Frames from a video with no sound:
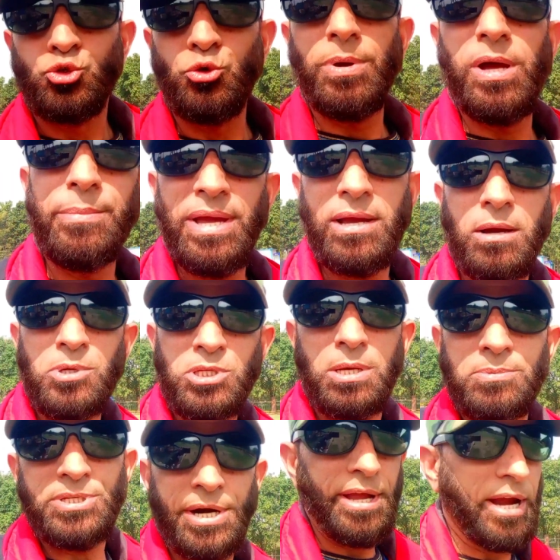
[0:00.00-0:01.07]
सुबह मैं कम से
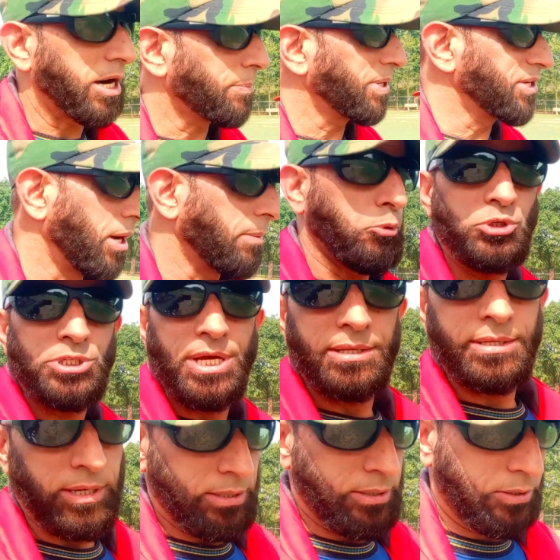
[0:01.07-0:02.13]
कम साढ़े आठ बजे यहाँ पहुँच
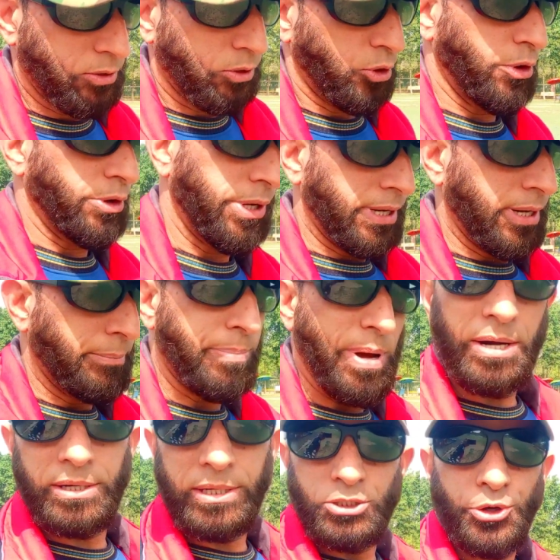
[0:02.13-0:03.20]
गया था और
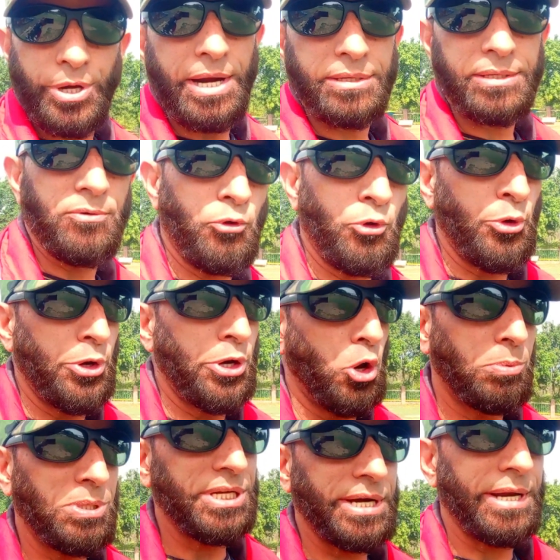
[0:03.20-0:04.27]
पार्क का जो गेट था वो
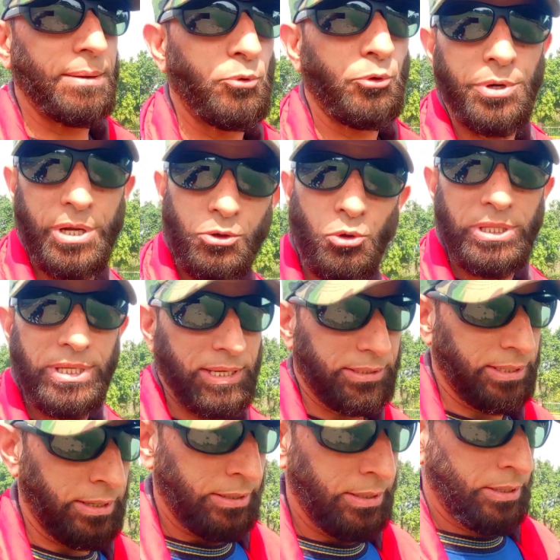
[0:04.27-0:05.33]
नौ बजे के टाइम उन्होंने खोल
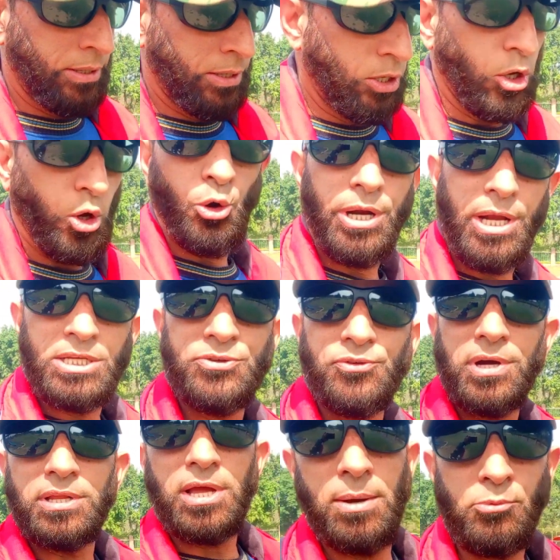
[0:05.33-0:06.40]
दिया था और इस
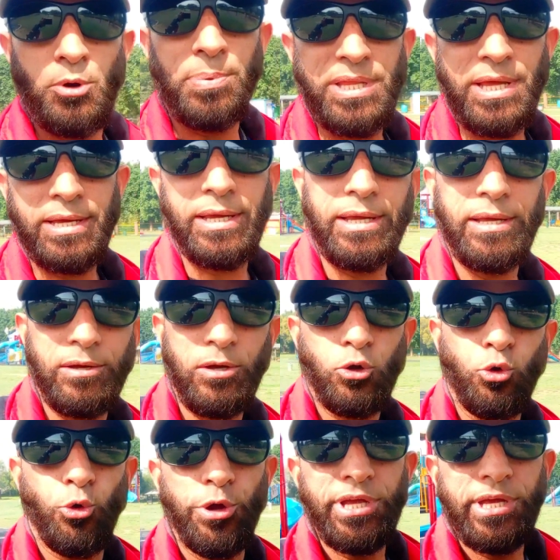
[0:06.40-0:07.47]
वक्त आपको पता है कि
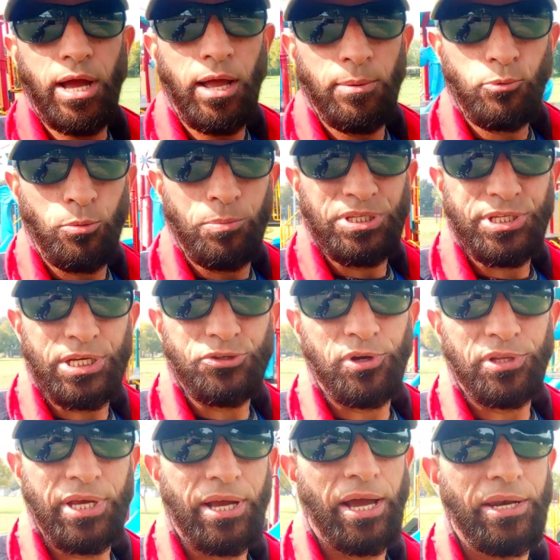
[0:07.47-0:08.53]
कोई आपको बच्चा इस
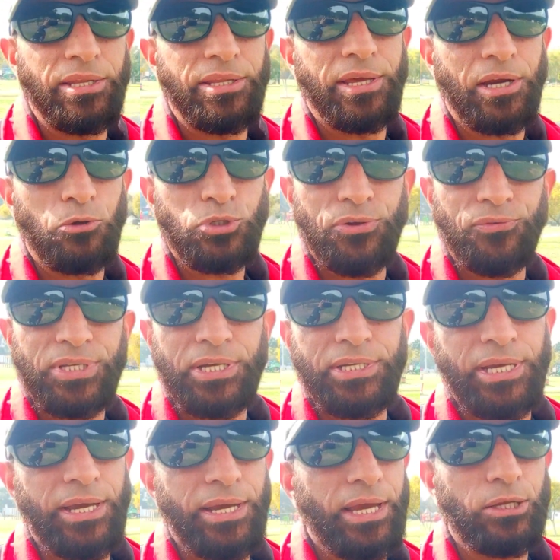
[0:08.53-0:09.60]
वक्त दिखाई नहीं दे रहा उसकी वजह
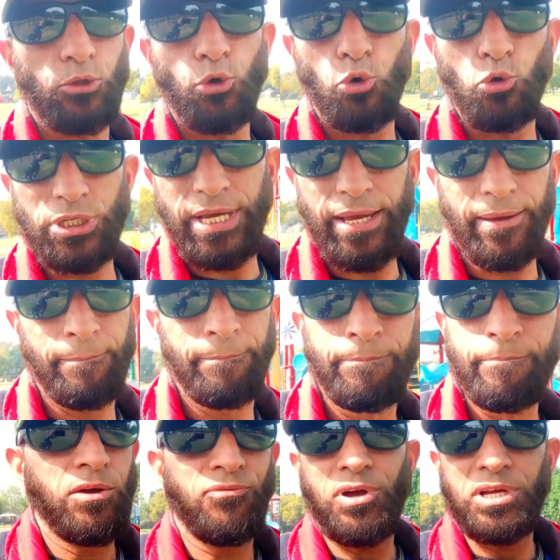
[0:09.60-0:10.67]
ये एक तो रोज़े
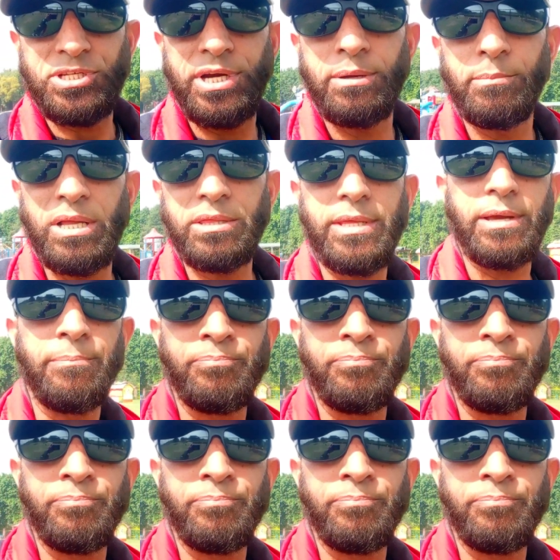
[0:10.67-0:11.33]
हैं फास्टिंग मंथ